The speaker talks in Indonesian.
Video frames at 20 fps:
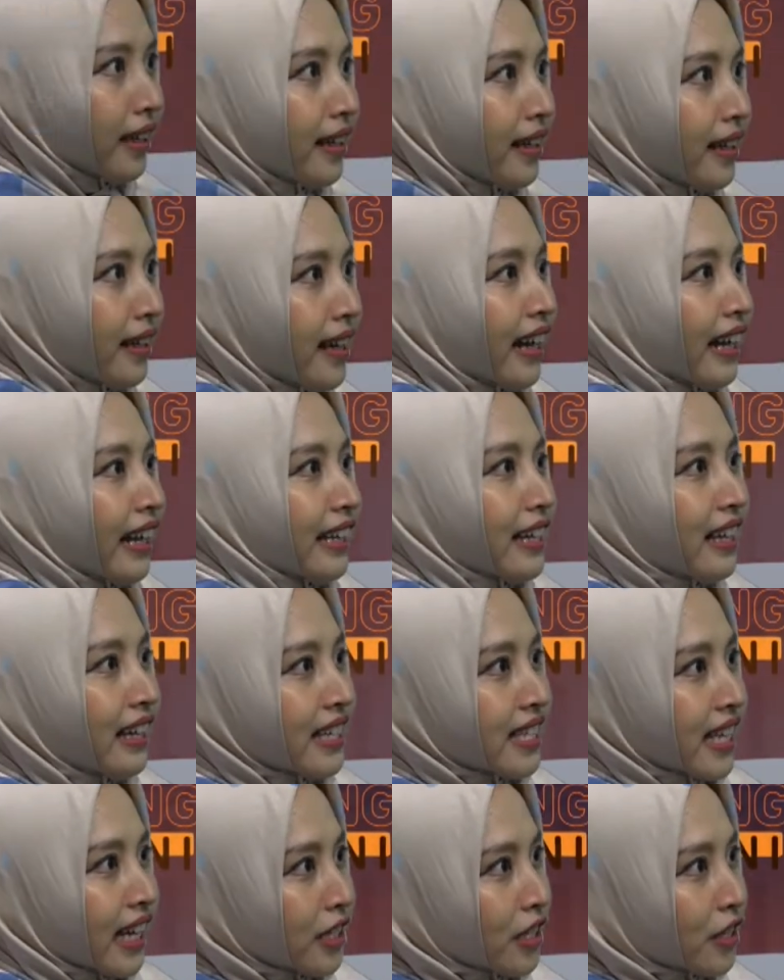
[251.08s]
Ini kayaknya
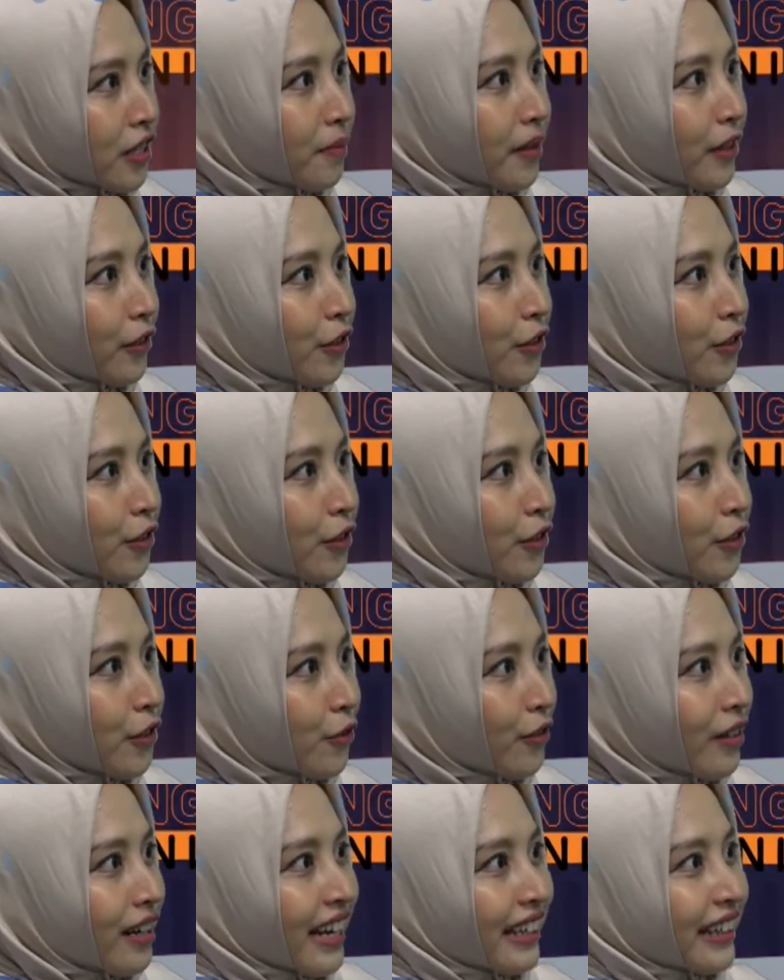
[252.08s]
gelisahnya sebetulnya
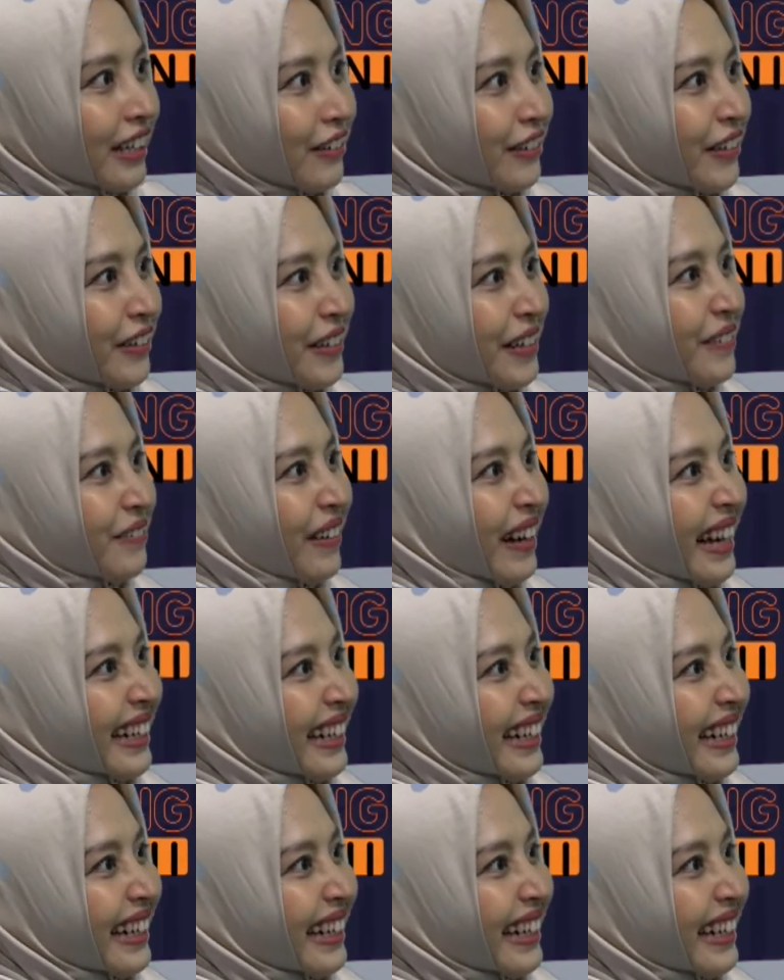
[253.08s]
sudah dari tahun-tahun
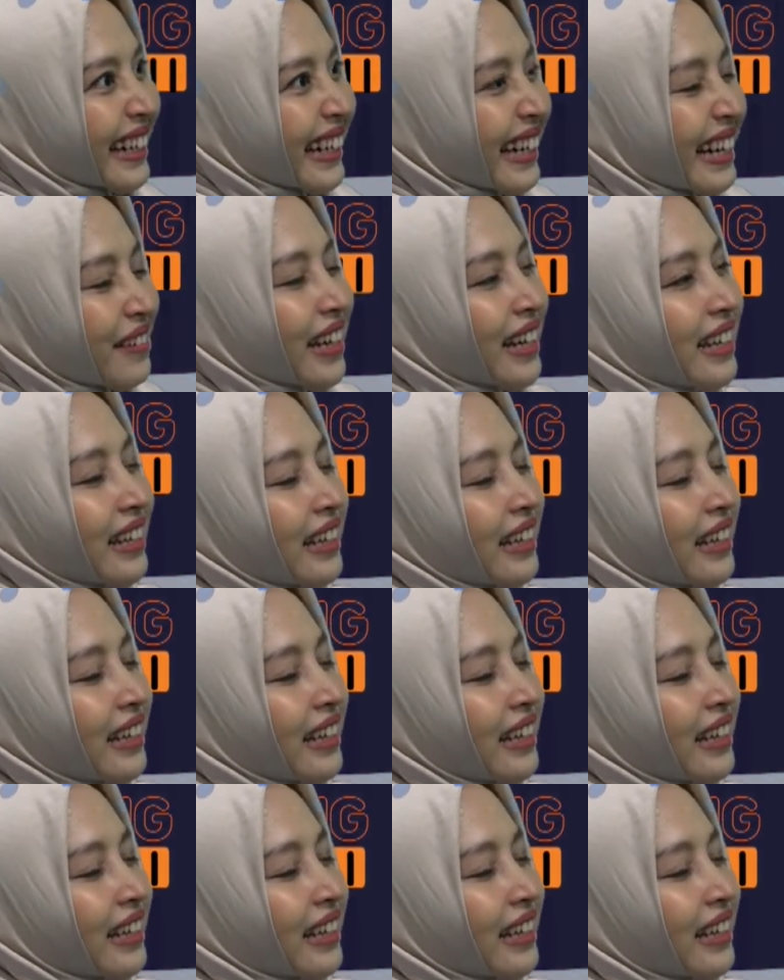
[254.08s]
kemarin dari, ya Pak Dini.